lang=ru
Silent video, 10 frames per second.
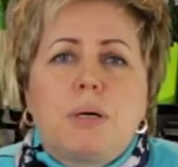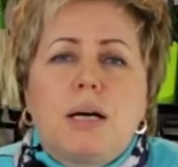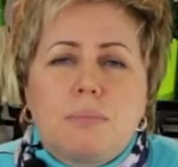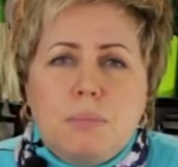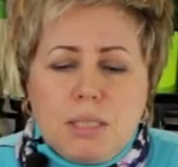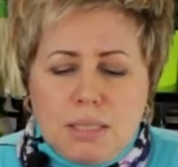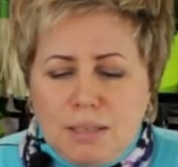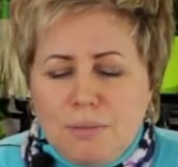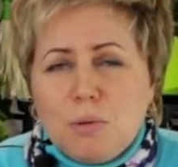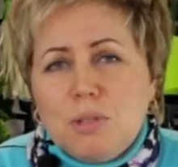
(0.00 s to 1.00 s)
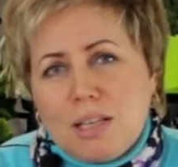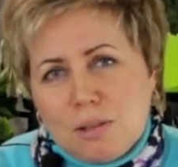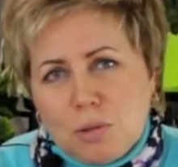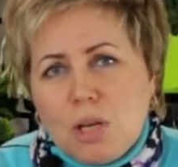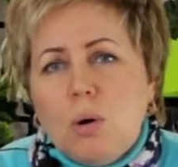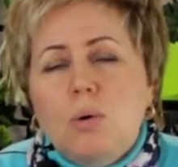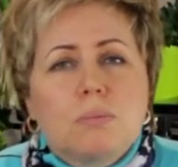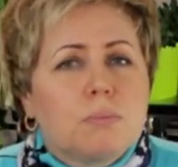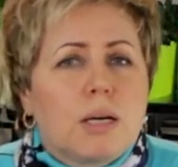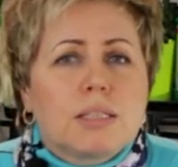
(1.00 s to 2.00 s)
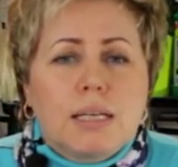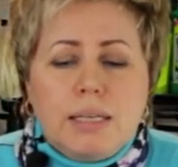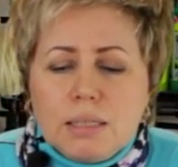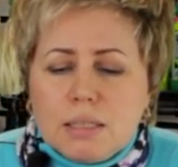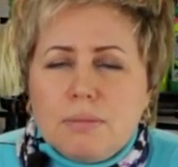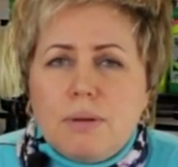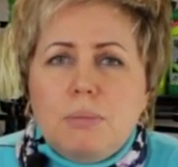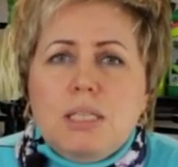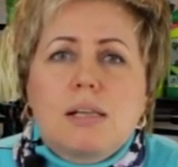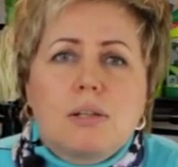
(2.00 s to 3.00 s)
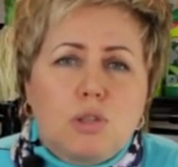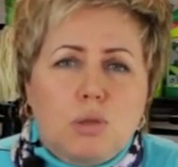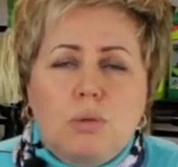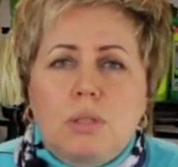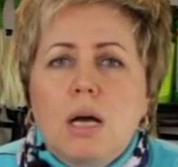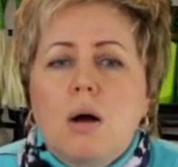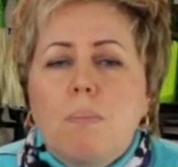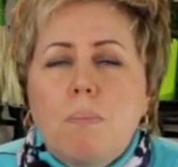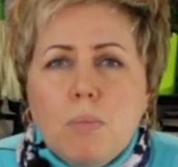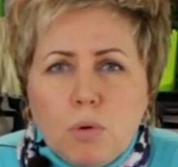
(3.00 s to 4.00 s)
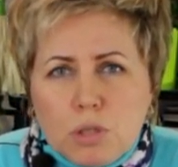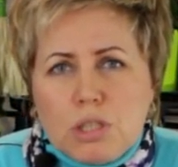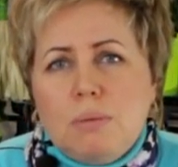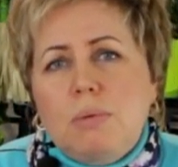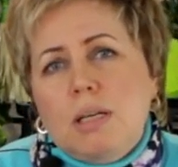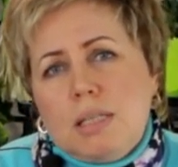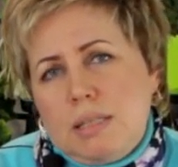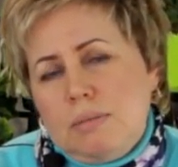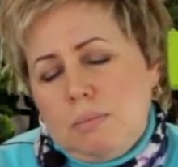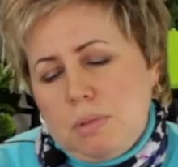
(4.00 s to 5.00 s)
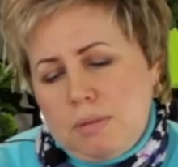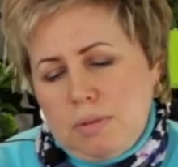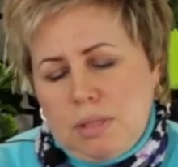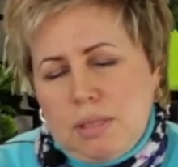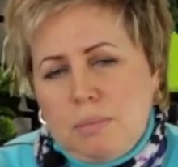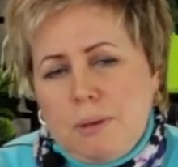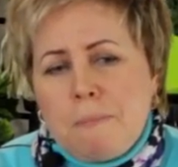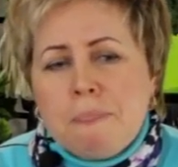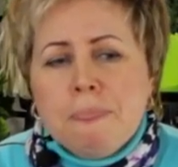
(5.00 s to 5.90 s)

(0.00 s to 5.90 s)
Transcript: покормите его золой. Он откликнется вам на следующий год мощными красивыми цветами